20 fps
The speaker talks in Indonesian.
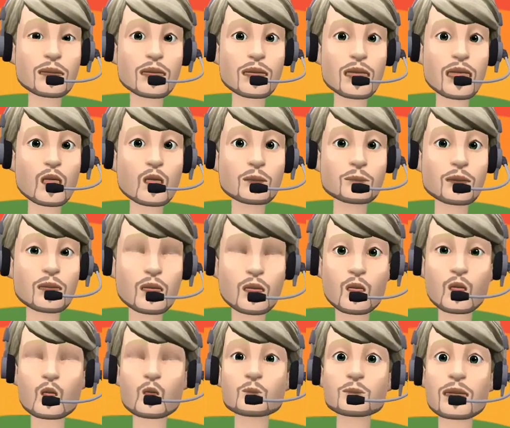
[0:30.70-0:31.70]
Yang
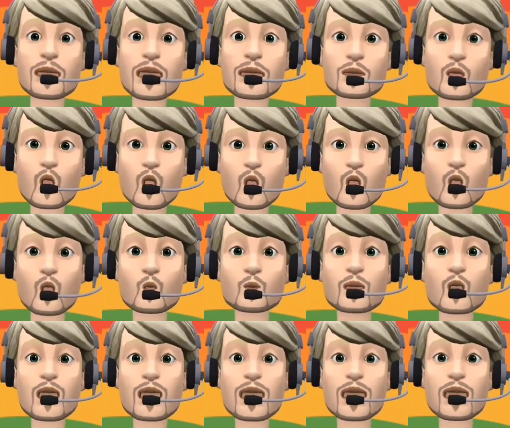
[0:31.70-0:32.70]
nantinya akan
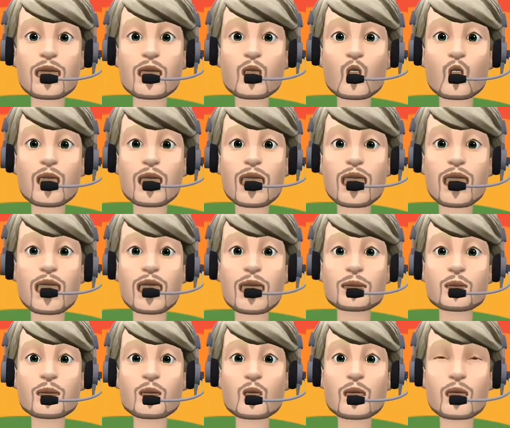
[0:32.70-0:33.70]
dipandu oleh
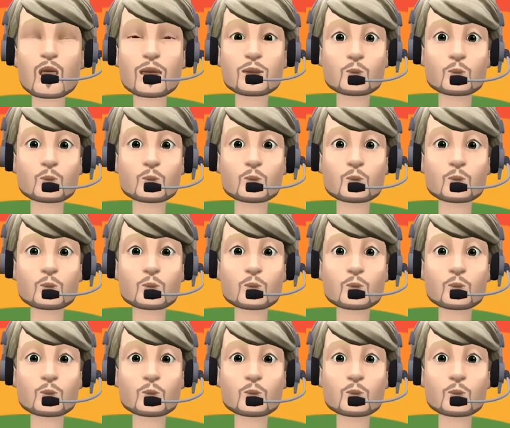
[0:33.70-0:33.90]
presenter